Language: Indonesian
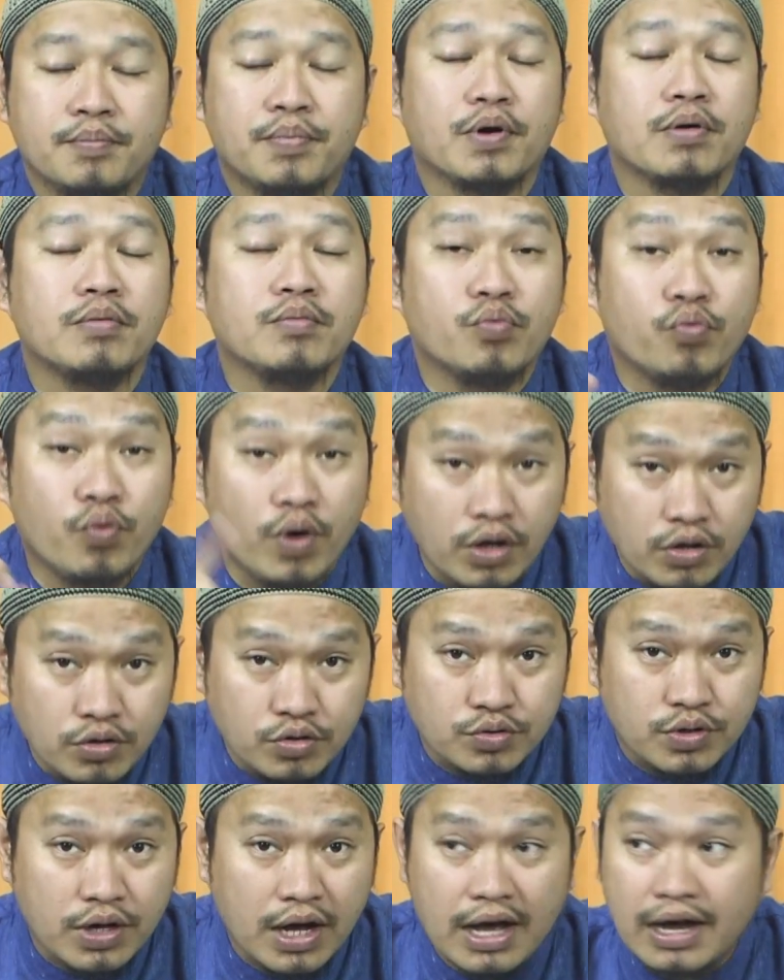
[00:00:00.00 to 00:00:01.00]
Perempuan
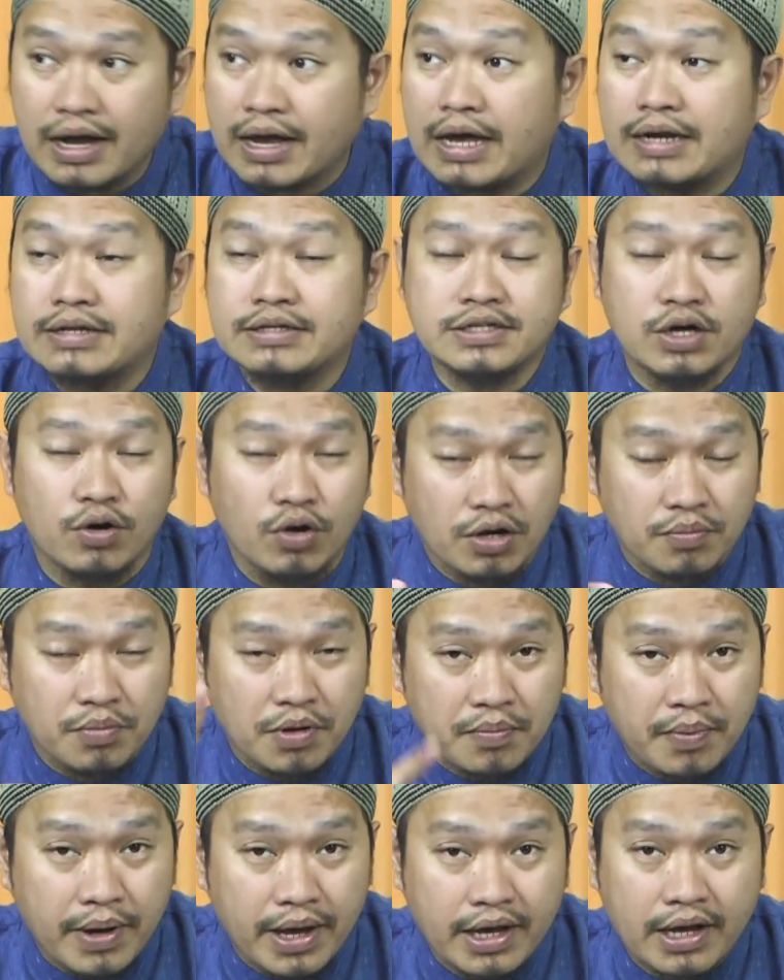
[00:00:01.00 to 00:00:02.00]
juga akan jauh
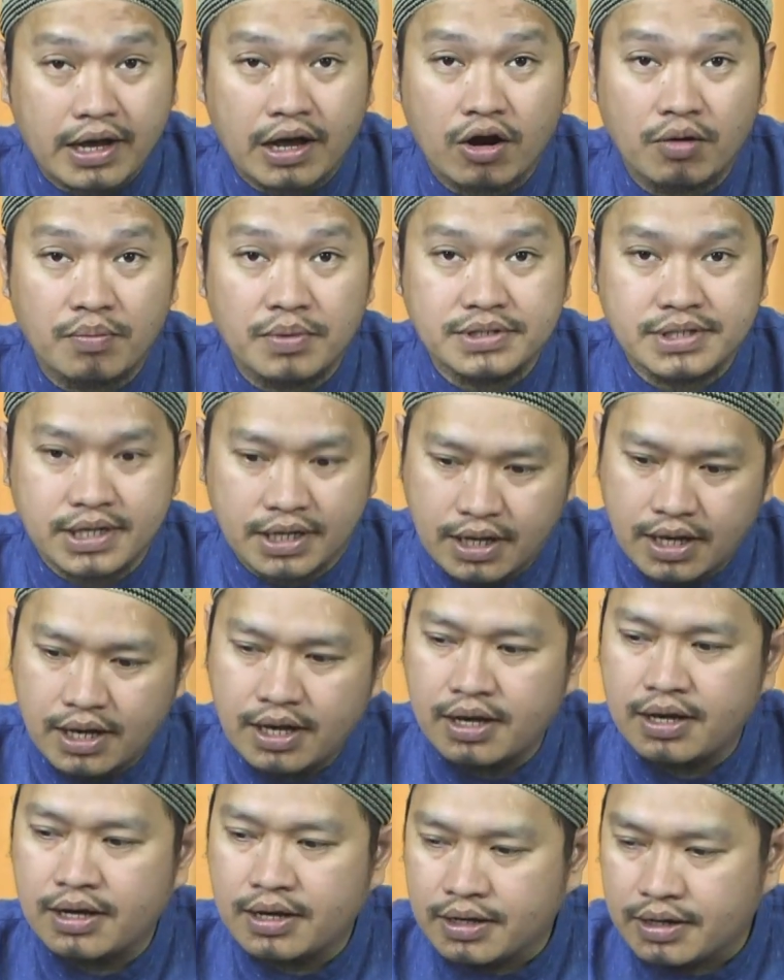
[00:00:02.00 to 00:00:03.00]
lebih baik kalau
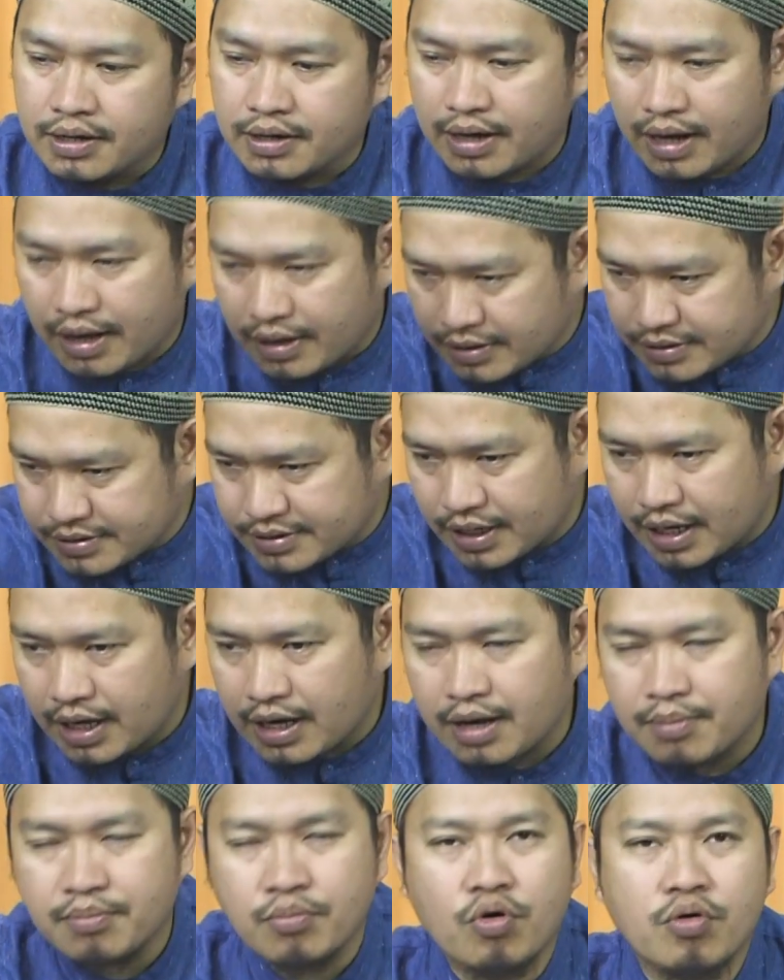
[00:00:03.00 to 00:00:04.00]
misalnya, kak
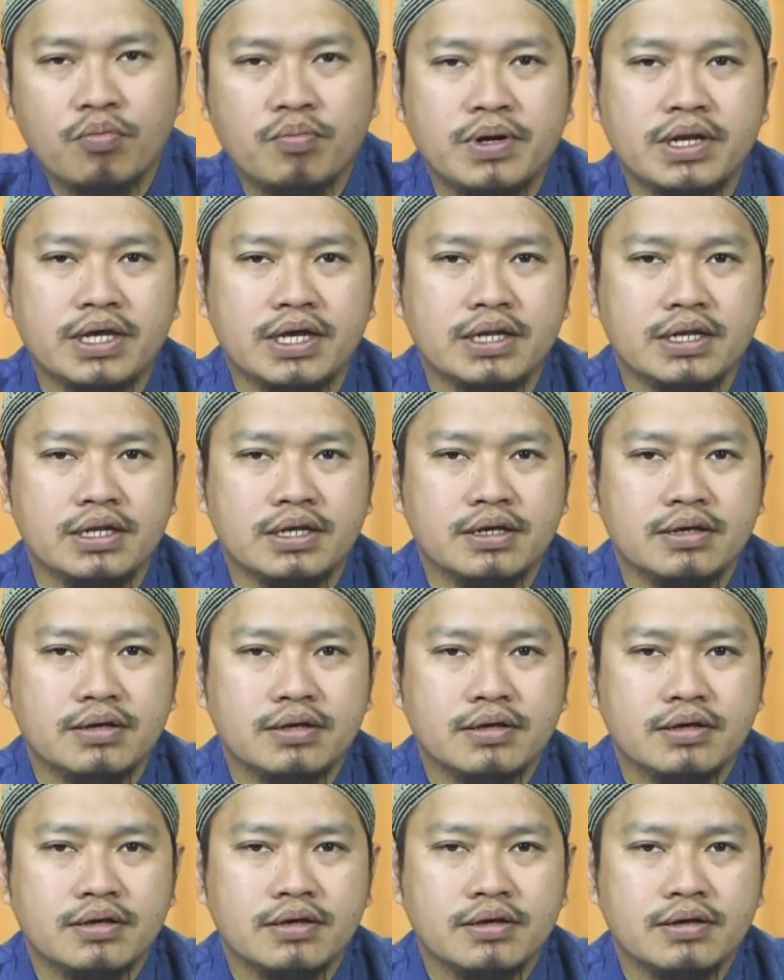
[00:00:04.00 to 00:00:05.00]
saya mau beli ini.
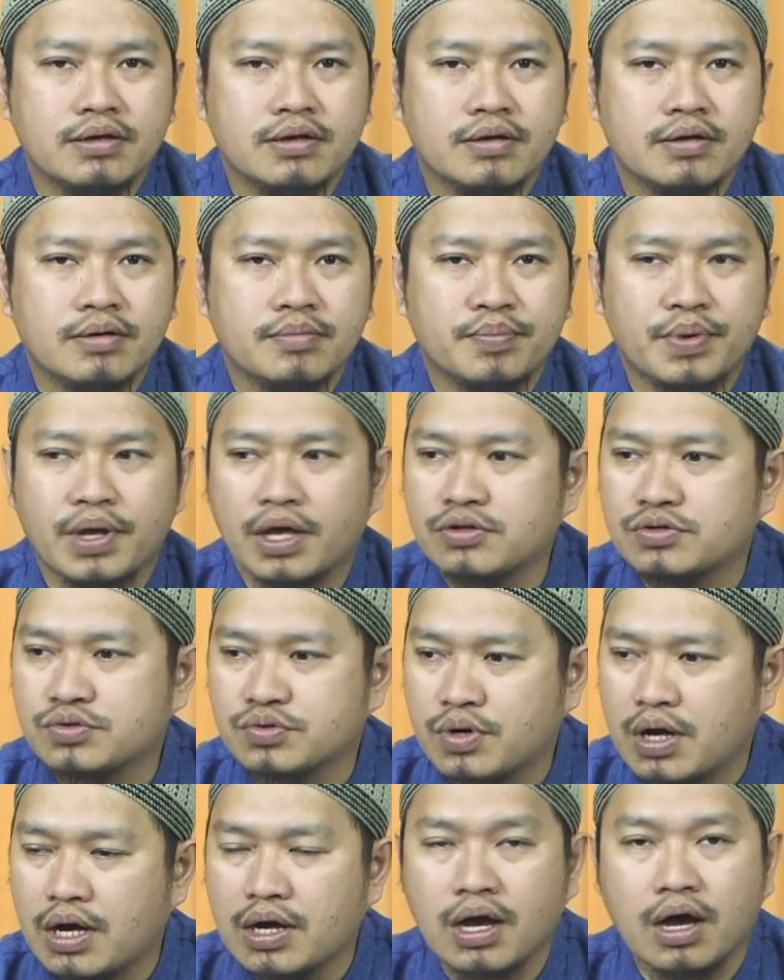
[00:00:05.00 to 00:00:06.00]
Pian
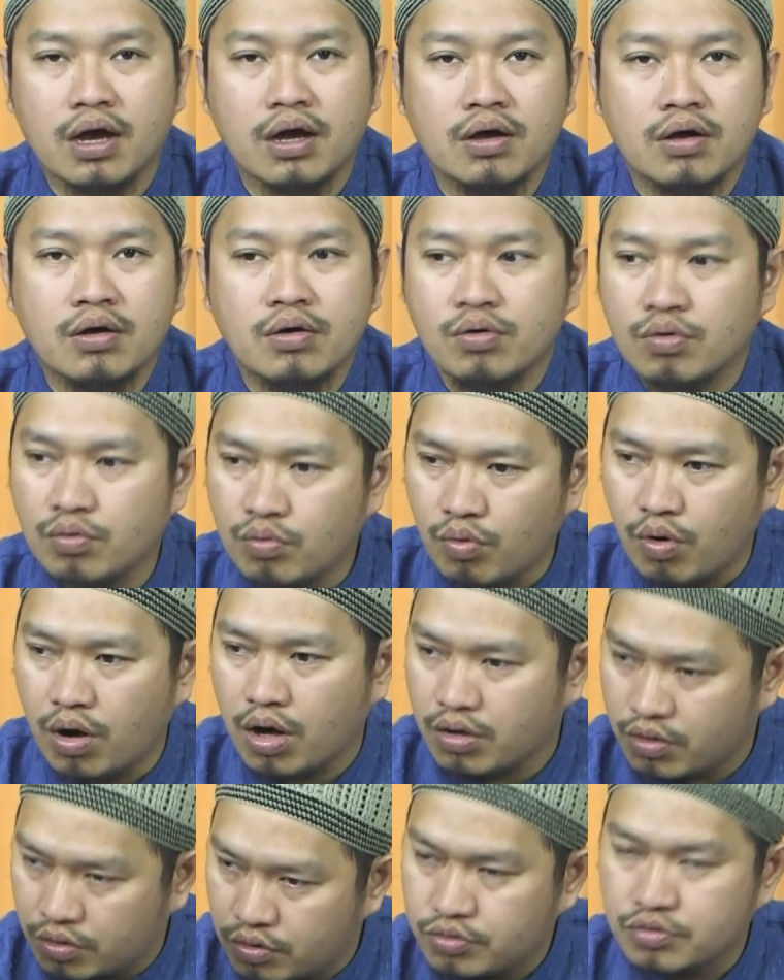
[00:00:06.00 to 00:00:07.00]
suka enggak?
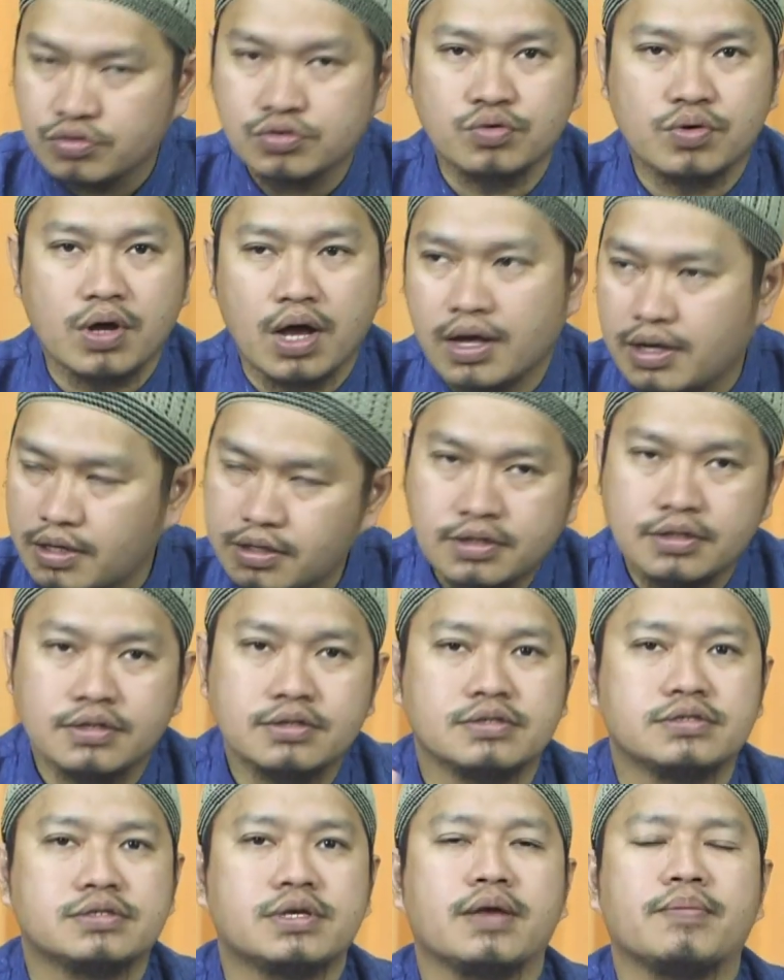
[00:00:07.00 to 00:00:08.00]
Wah, suka.
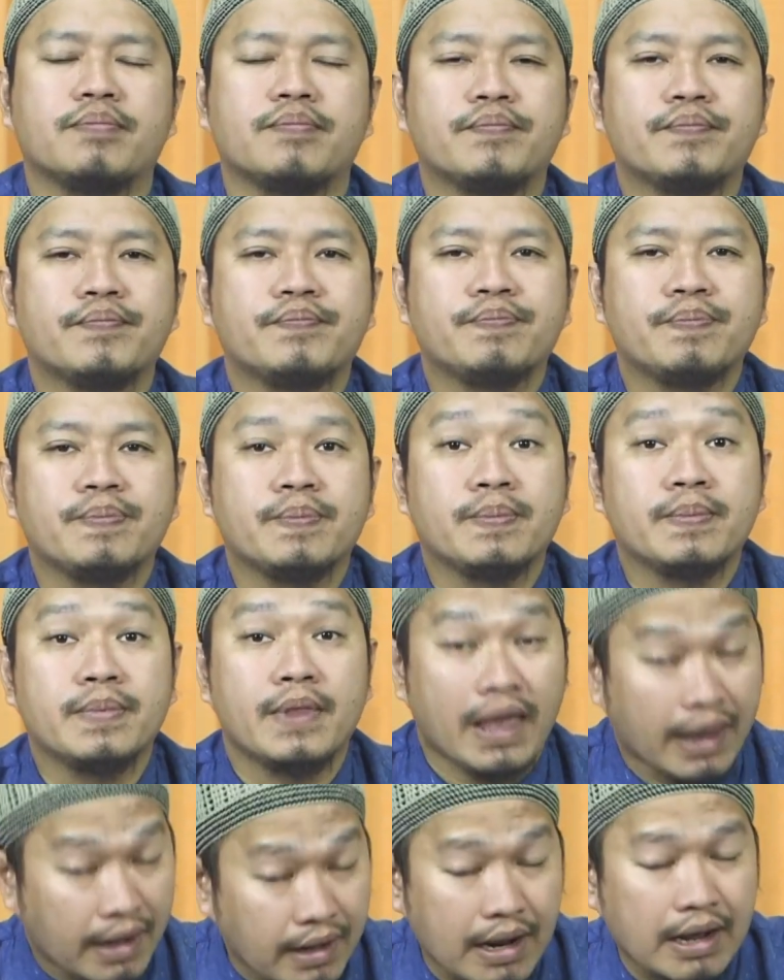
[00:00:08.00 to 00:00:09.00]
Sip.
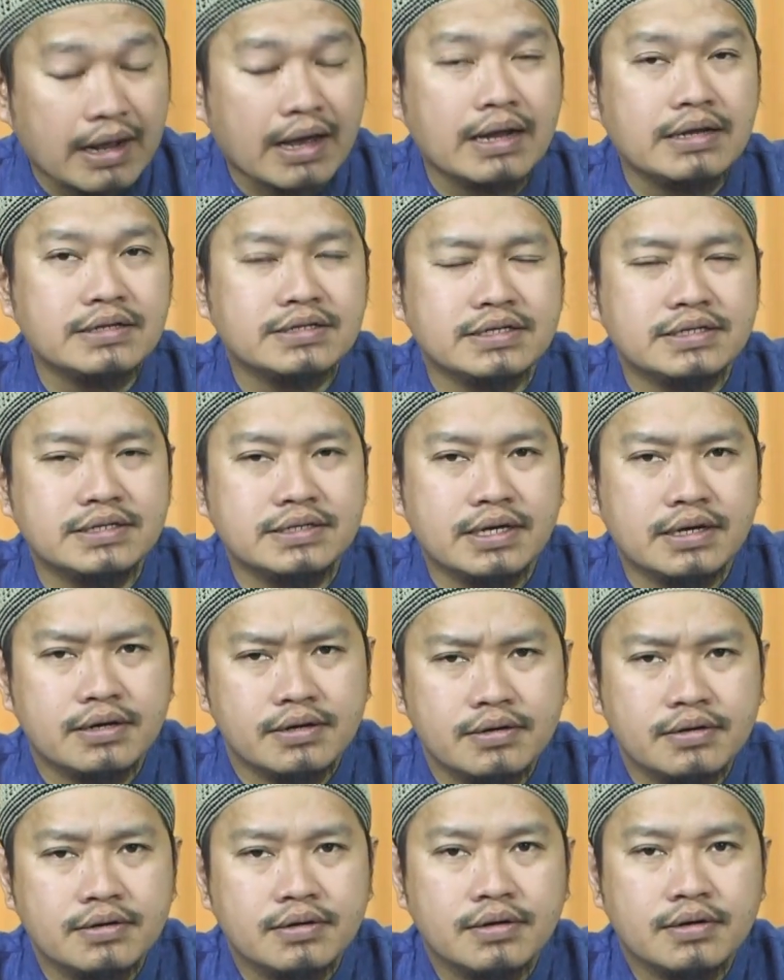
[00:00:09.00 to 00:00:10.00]
Enak kan jadinya?